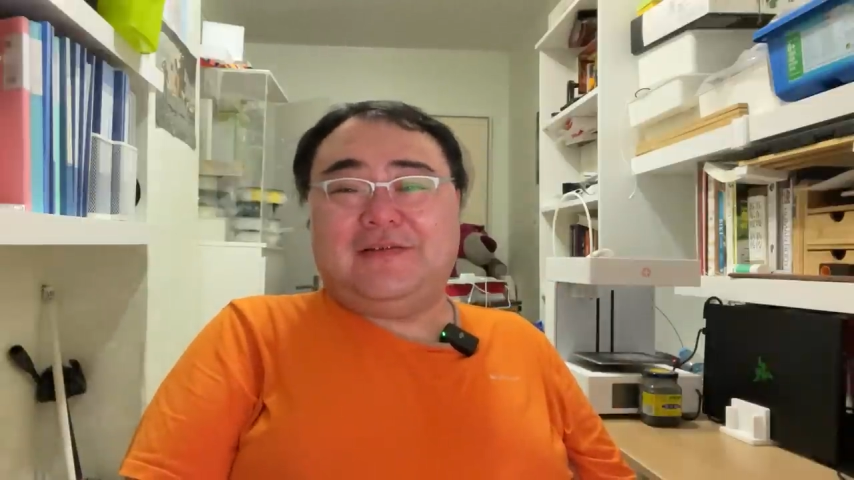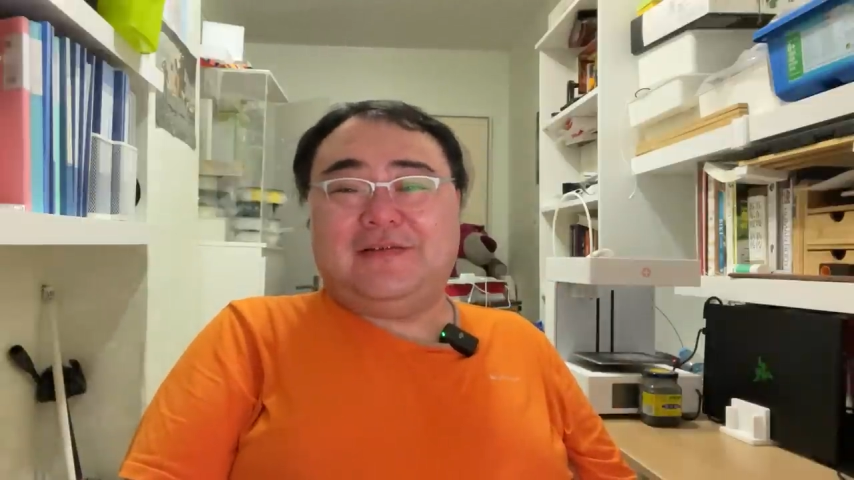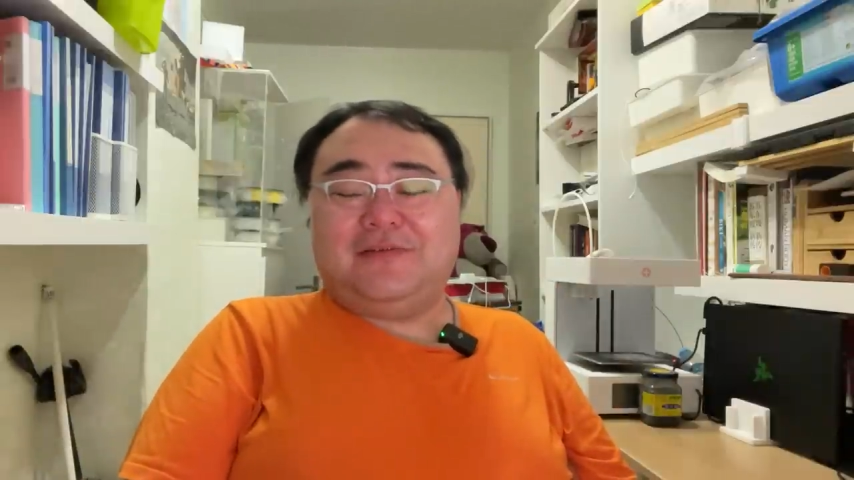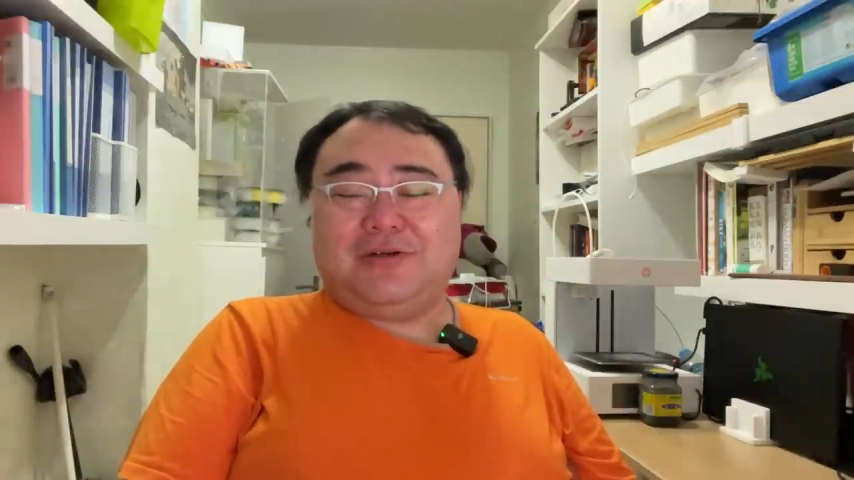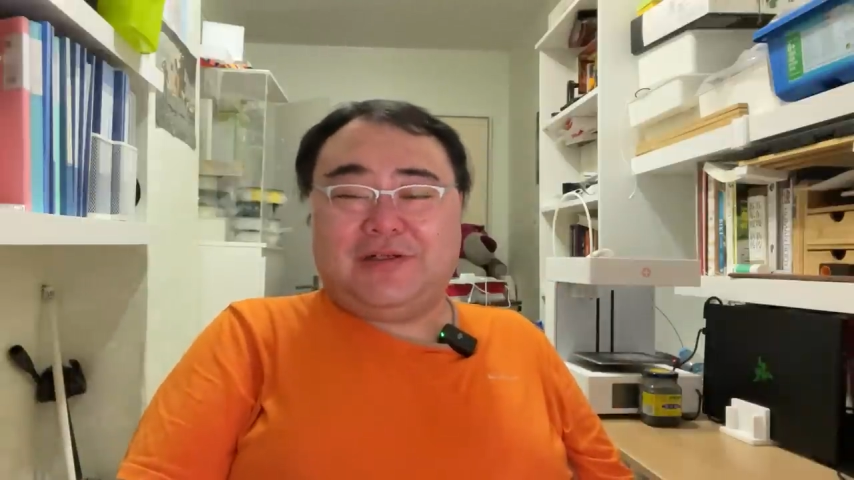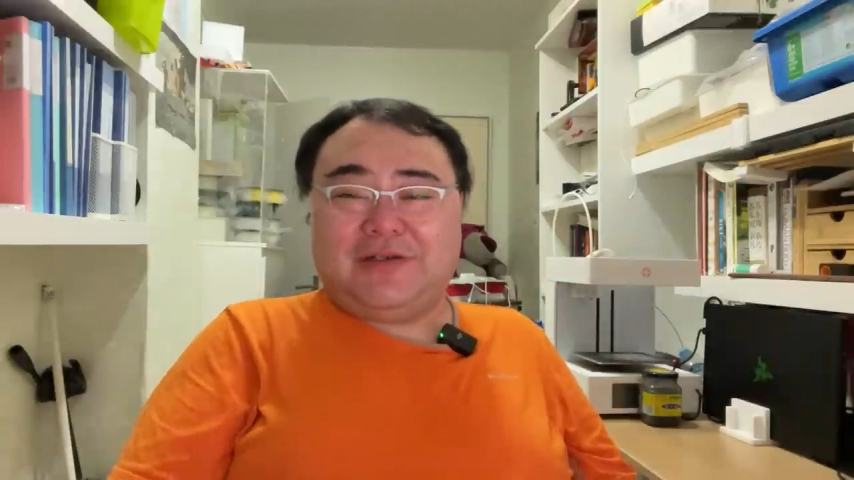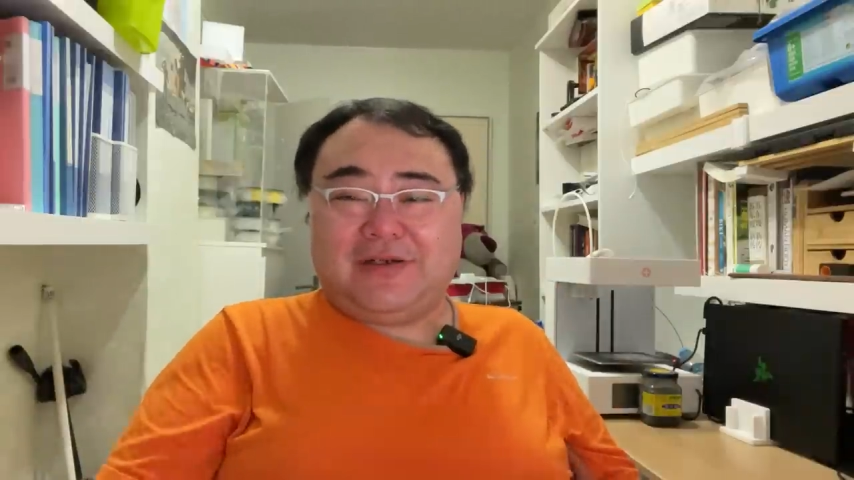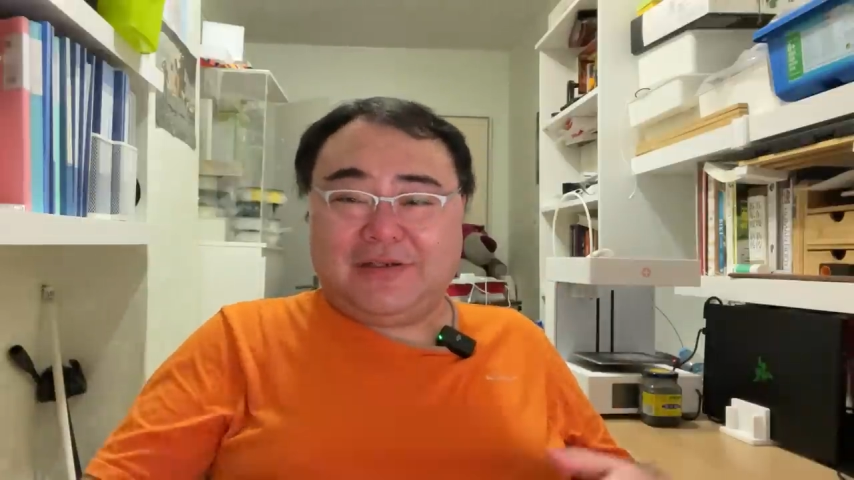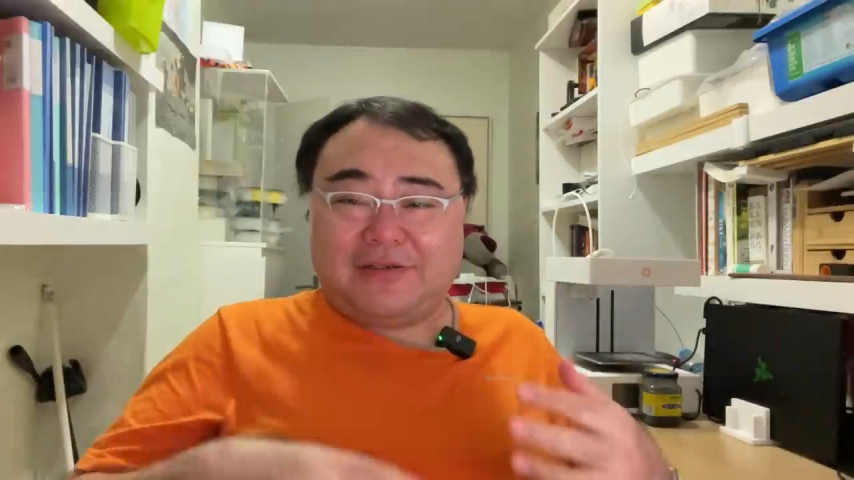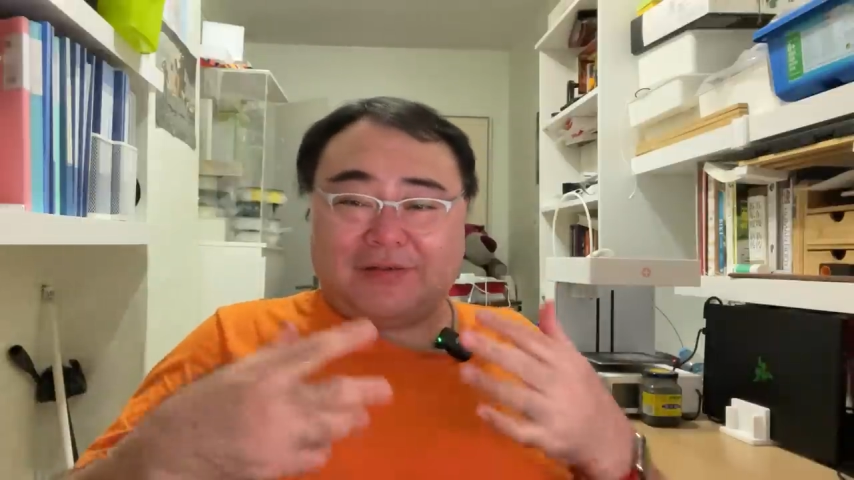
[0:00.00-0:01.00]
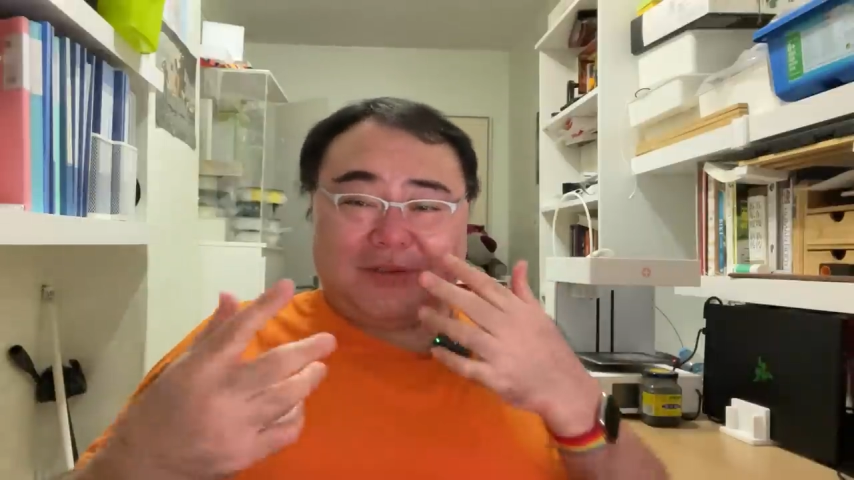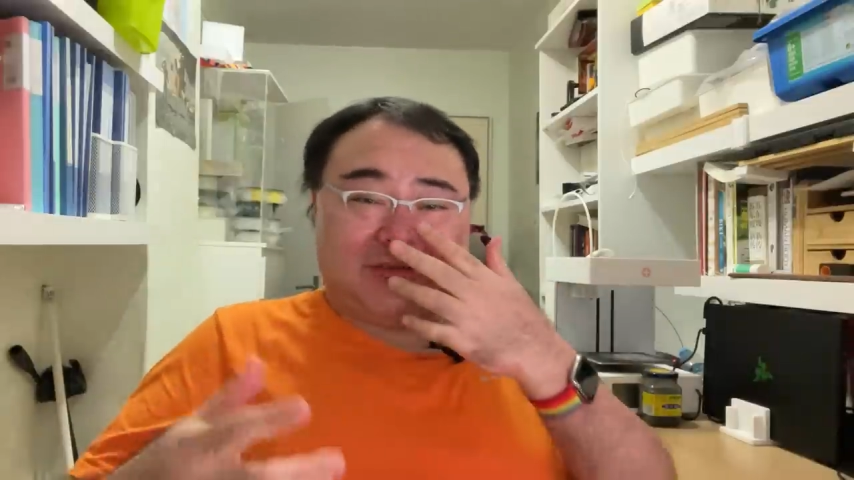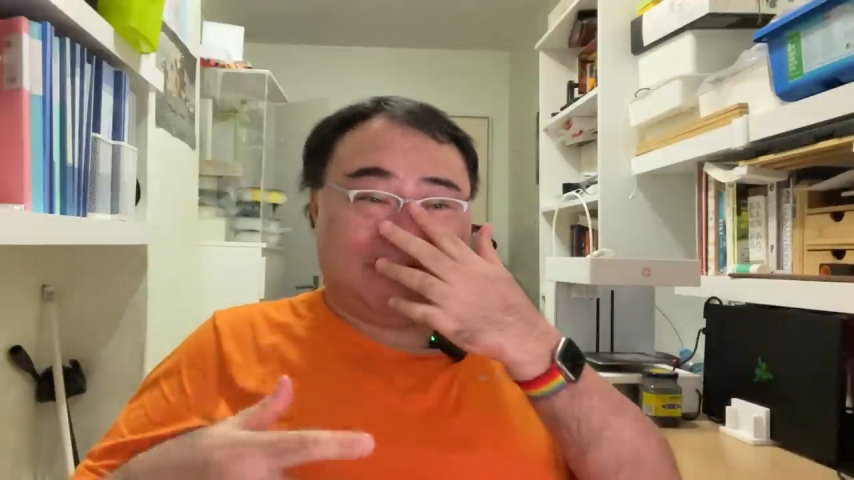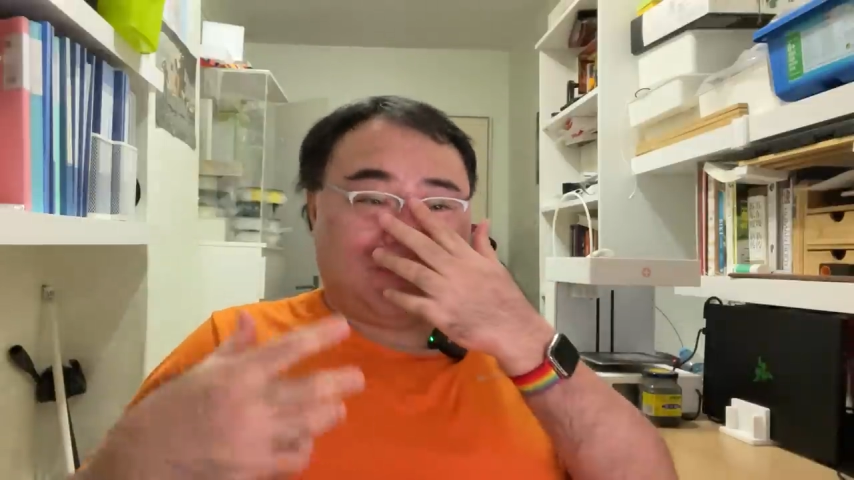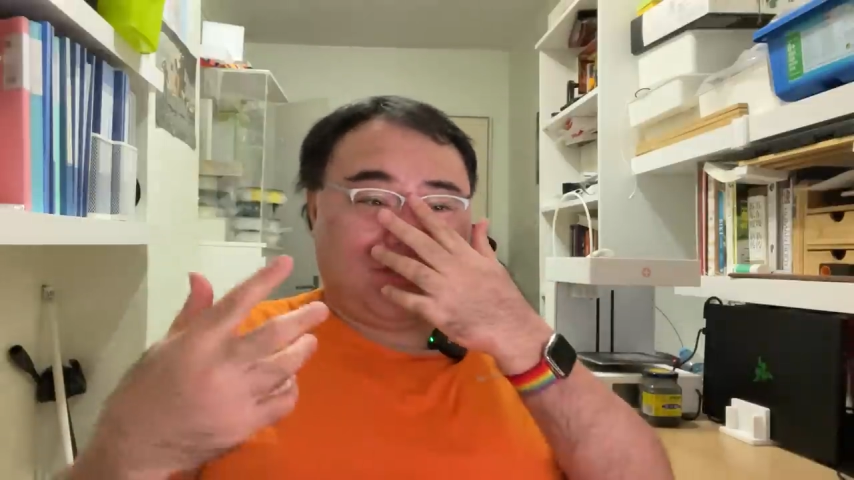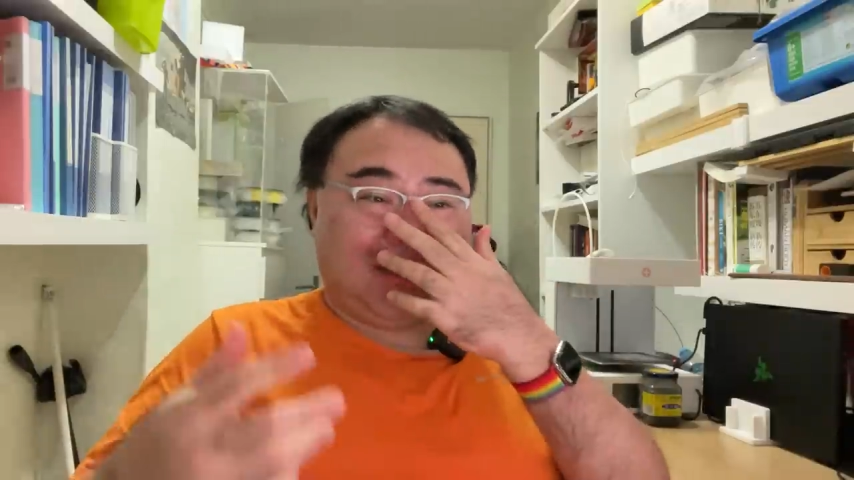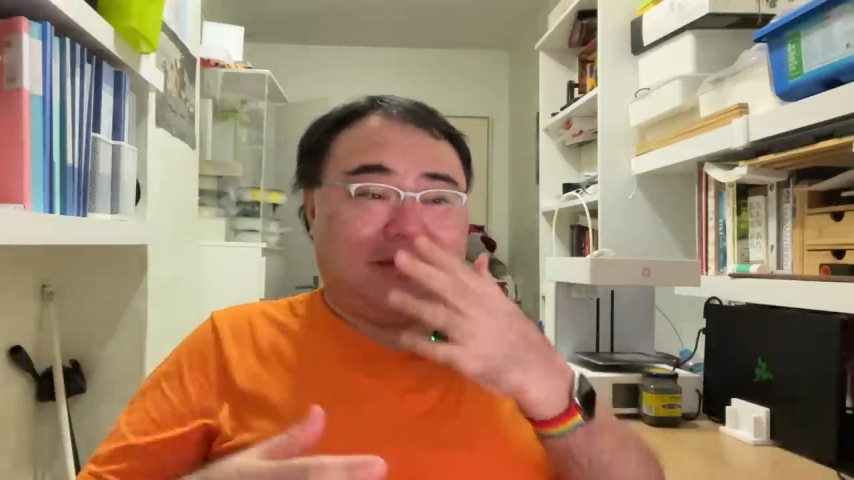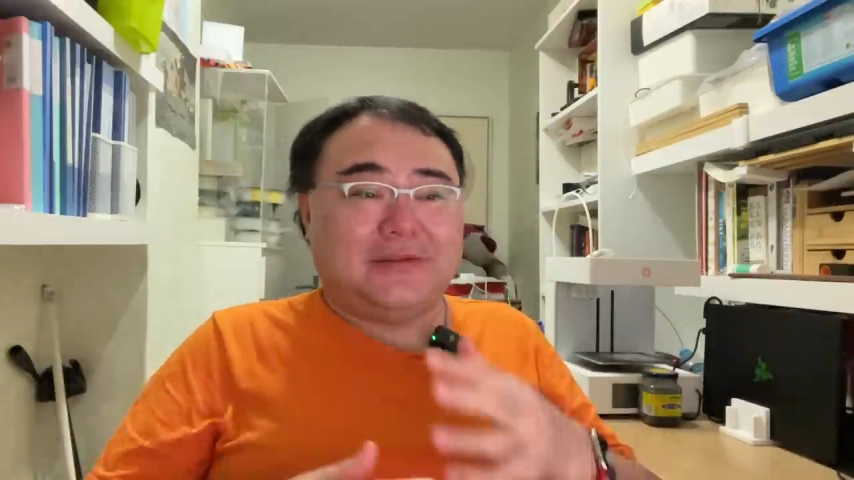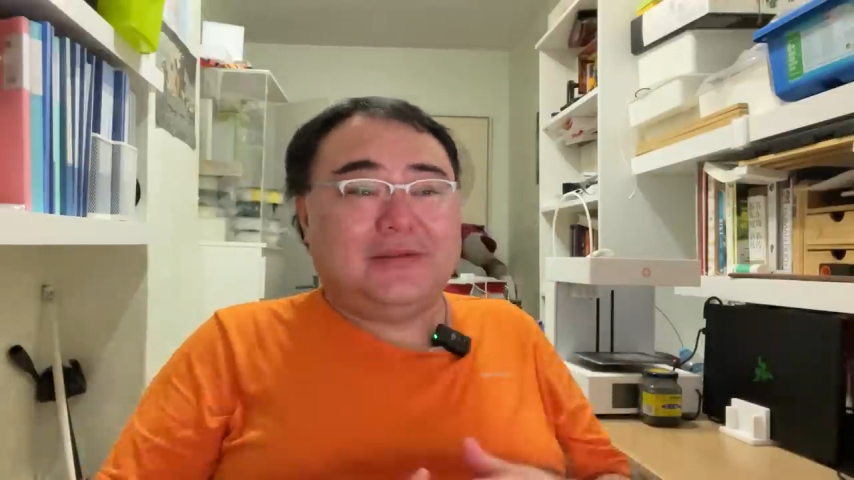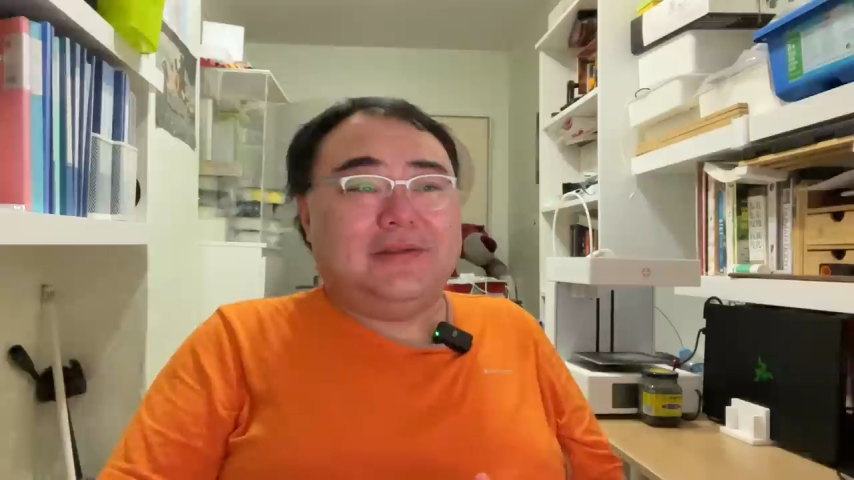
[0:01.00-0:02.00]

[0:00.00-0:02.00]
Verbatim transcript: 其实我知道你他妈是个坏人，